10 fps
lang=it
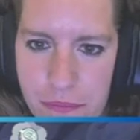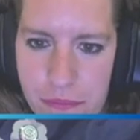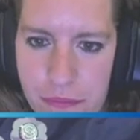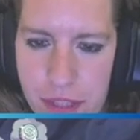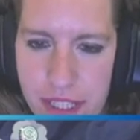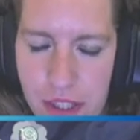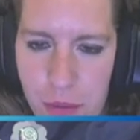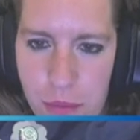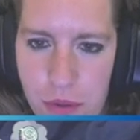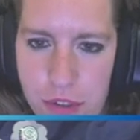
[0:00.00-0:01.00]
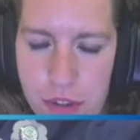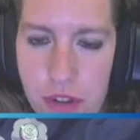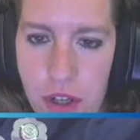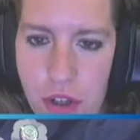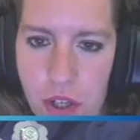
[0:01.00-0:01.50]
Perché non me lo dici?
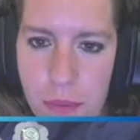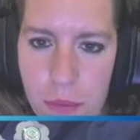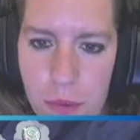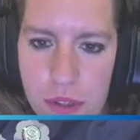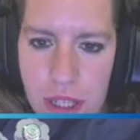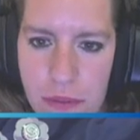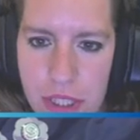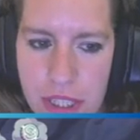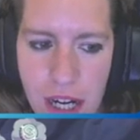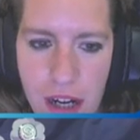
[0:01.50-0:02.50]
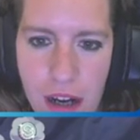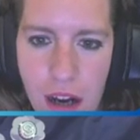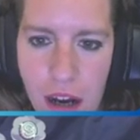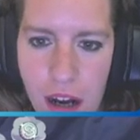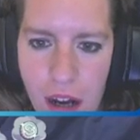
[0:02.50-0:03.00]
No, come butta via?
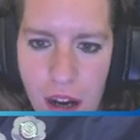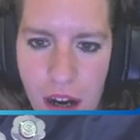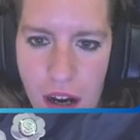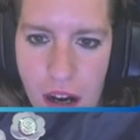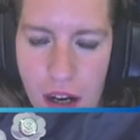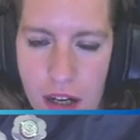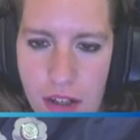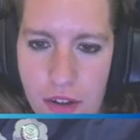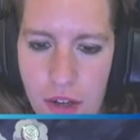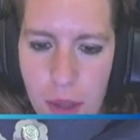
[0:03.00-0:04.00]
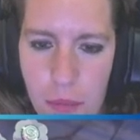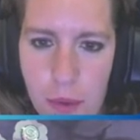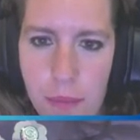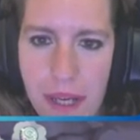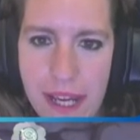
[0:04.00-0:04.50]
No, non la
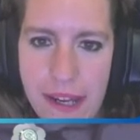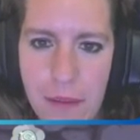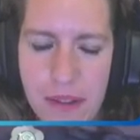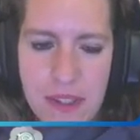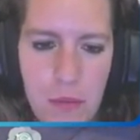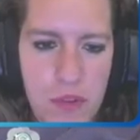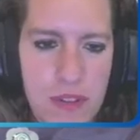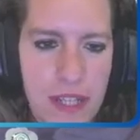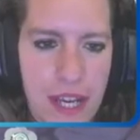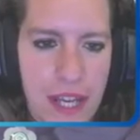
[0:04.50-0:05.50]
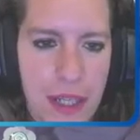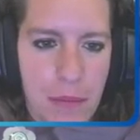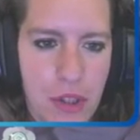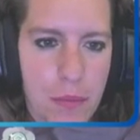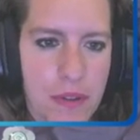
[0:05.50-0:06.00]
può bere, ma siamo seri.
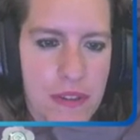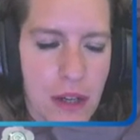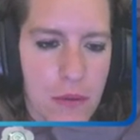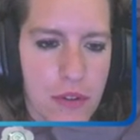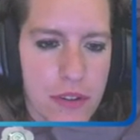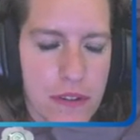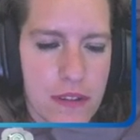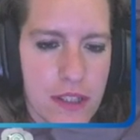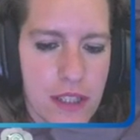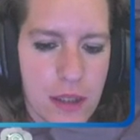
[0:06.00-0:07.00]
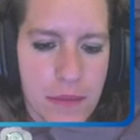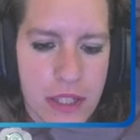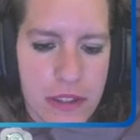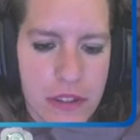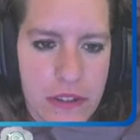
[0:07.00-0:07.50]
Ma io pensavo di sì, ma
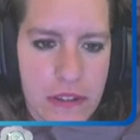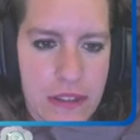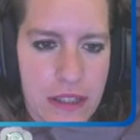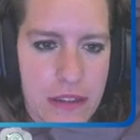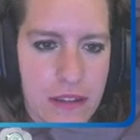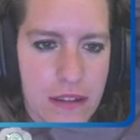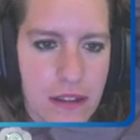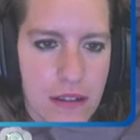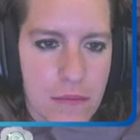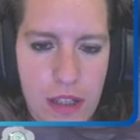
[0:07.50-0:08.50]
che tristezza.